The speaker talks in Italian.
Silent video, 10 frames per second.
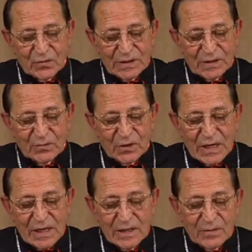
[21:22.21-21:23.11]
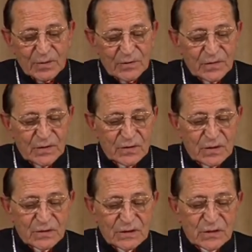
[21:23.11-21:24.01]
matrimoniale e perfino
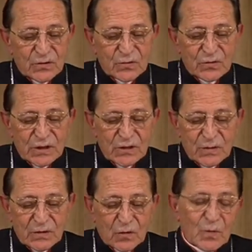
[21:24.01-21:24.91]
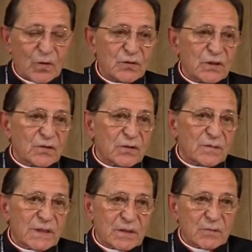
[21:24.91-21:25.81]
dello stesso concetto antropologico di
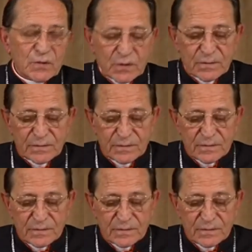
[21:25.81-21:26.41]
matrimonio.